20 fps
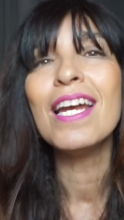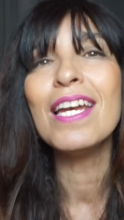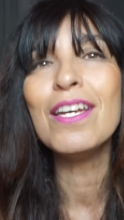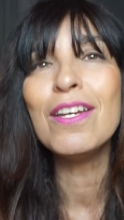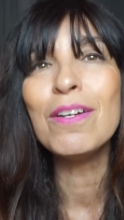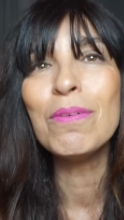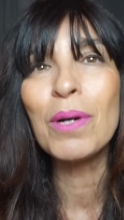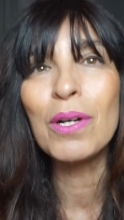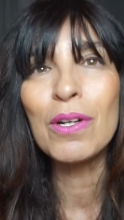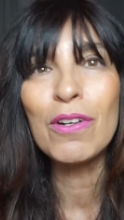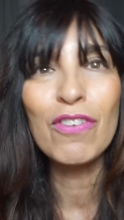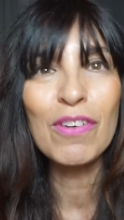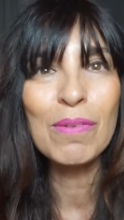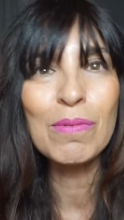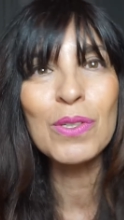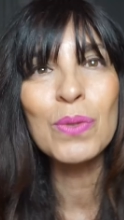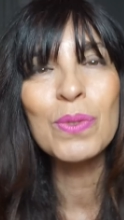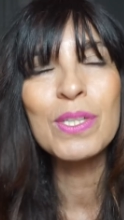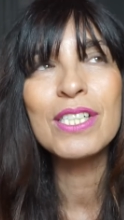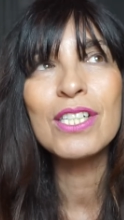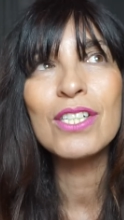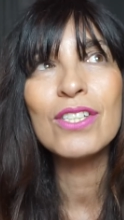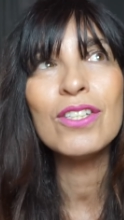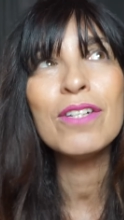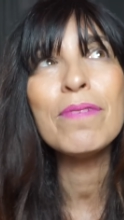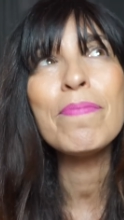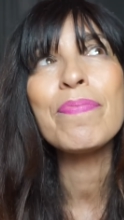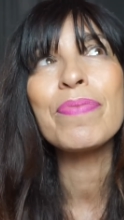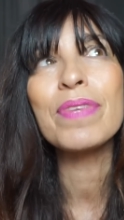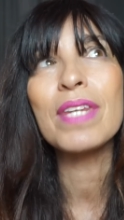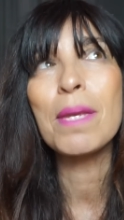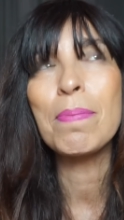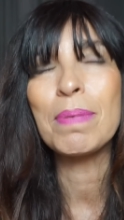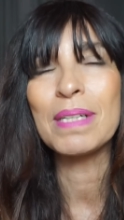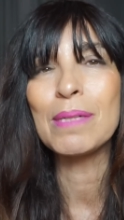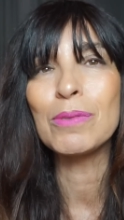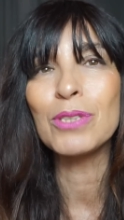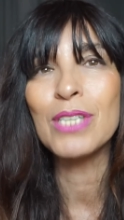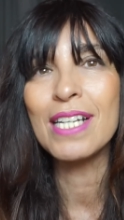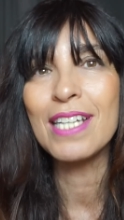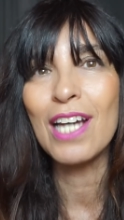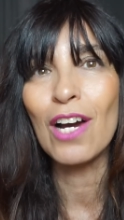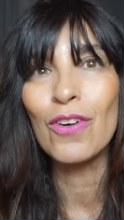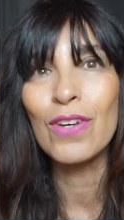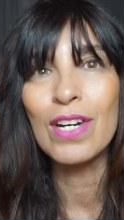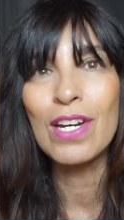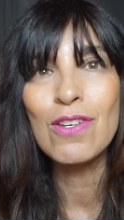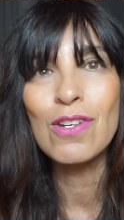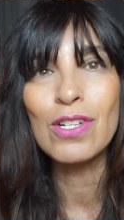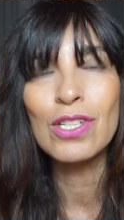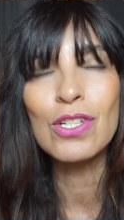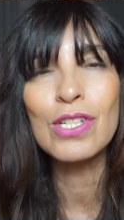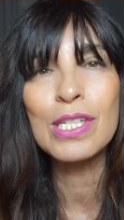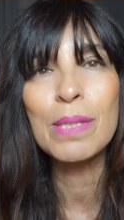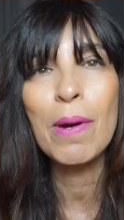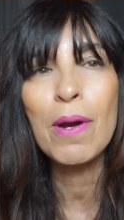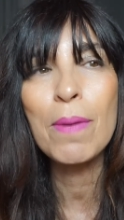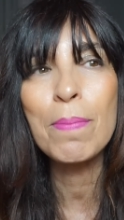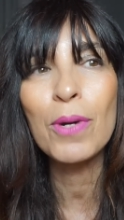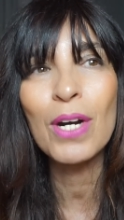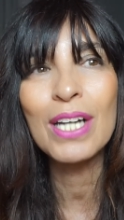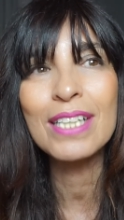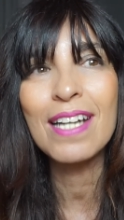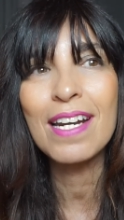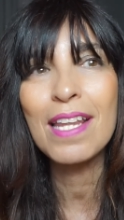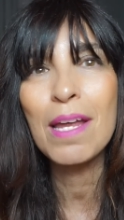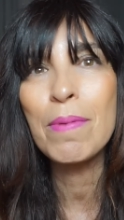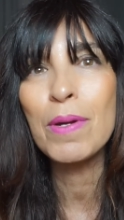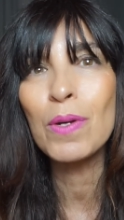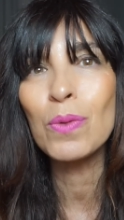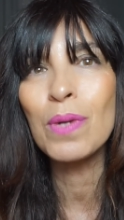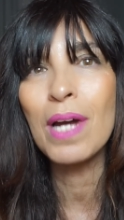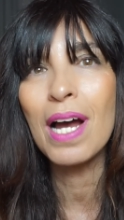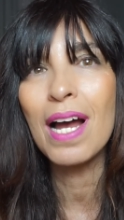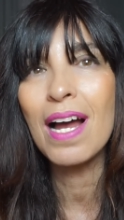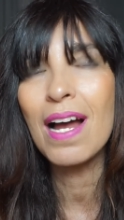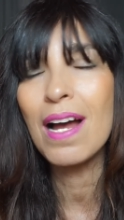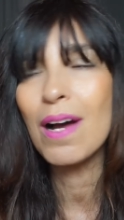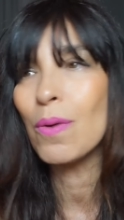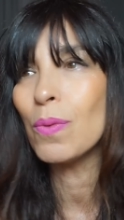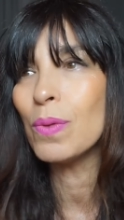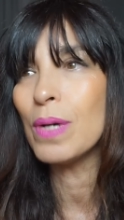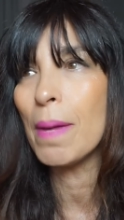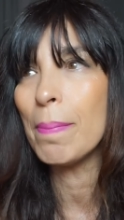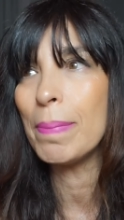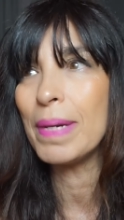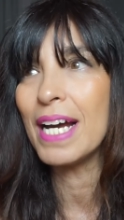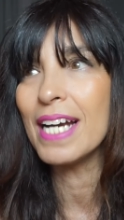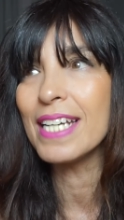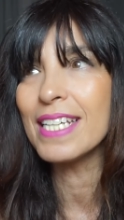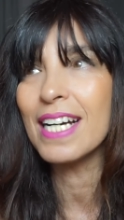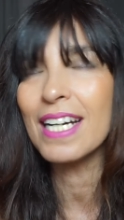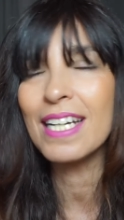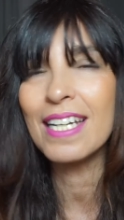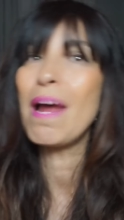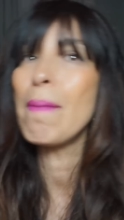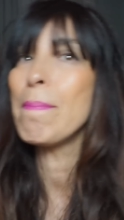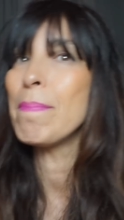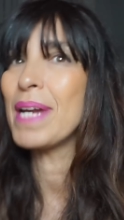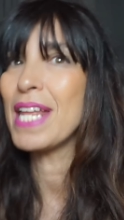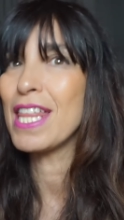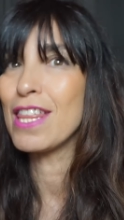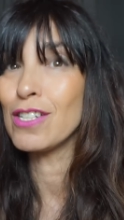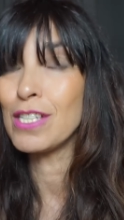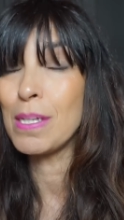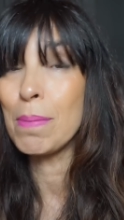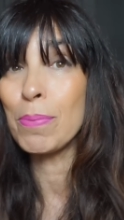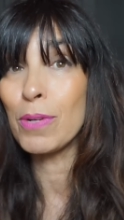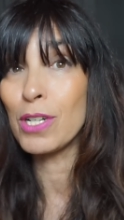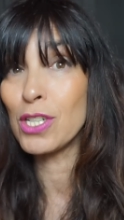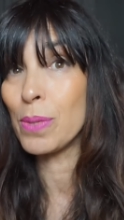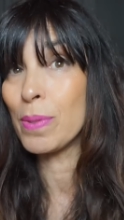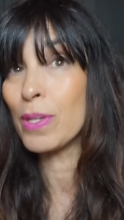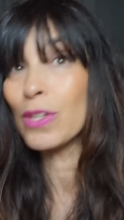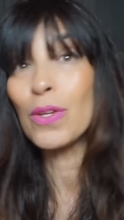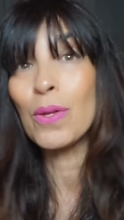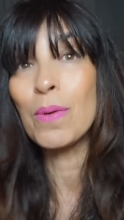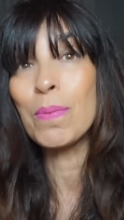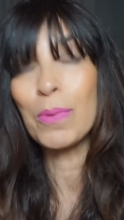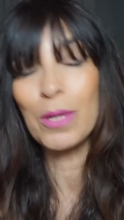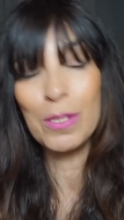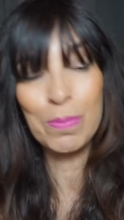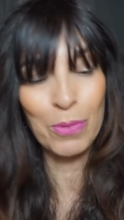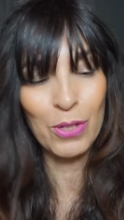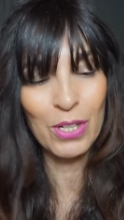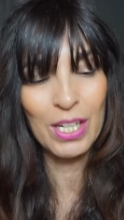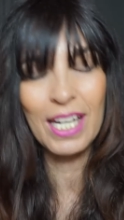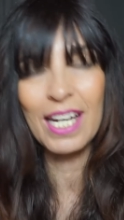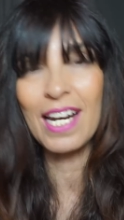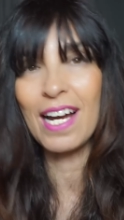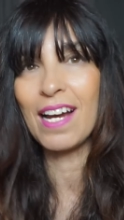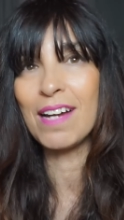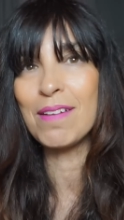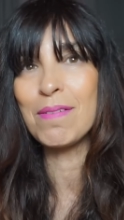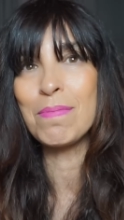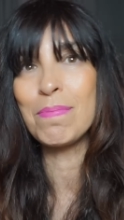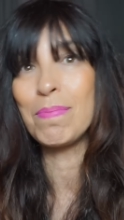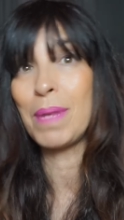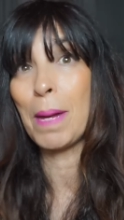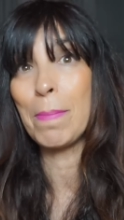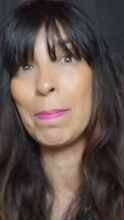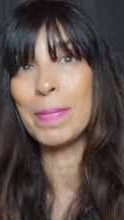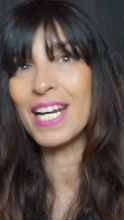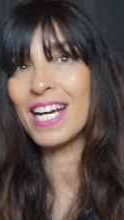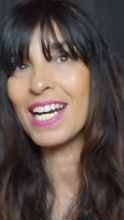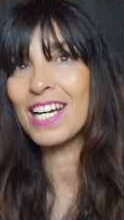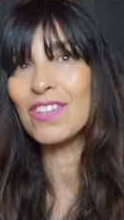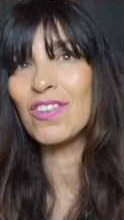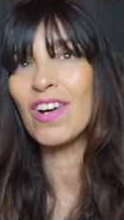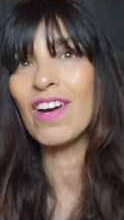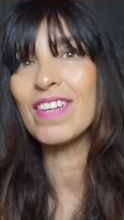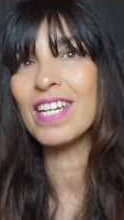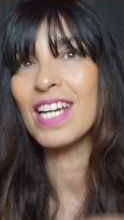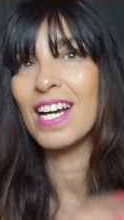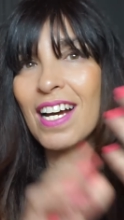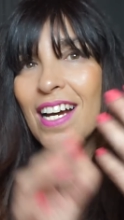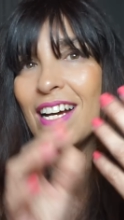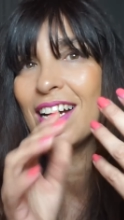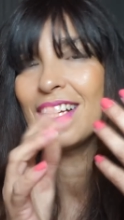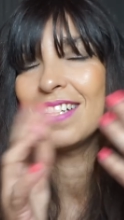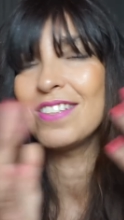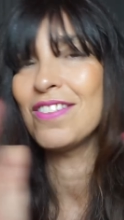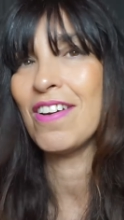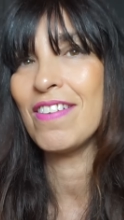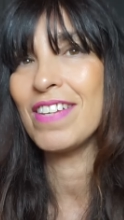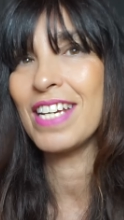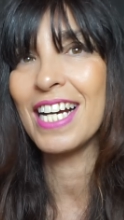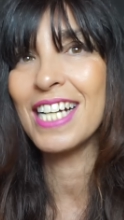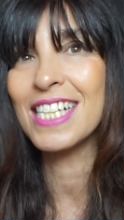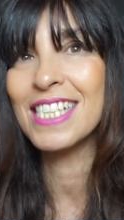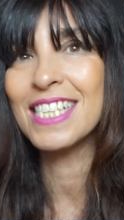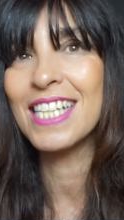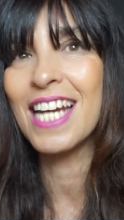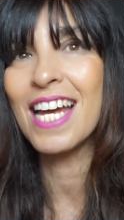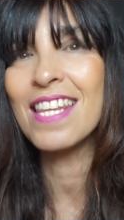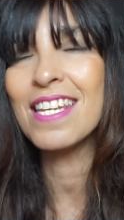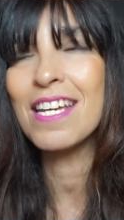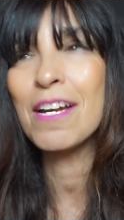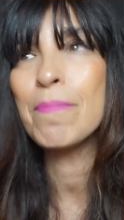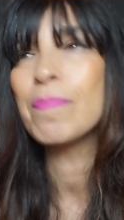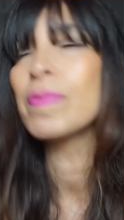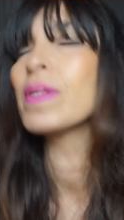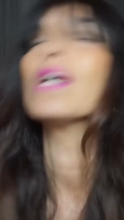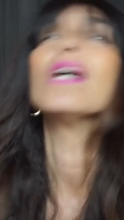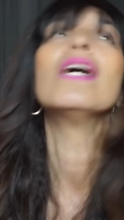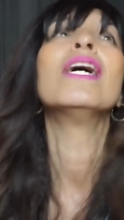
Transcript: y bueno, fuimos Luis y yo y pasamos el día con ellos. Nos llevaron por la tarde a ver una, playa que era preciosa, por, sobre todo pues porque era en plan virgen, no había, no había casi nadie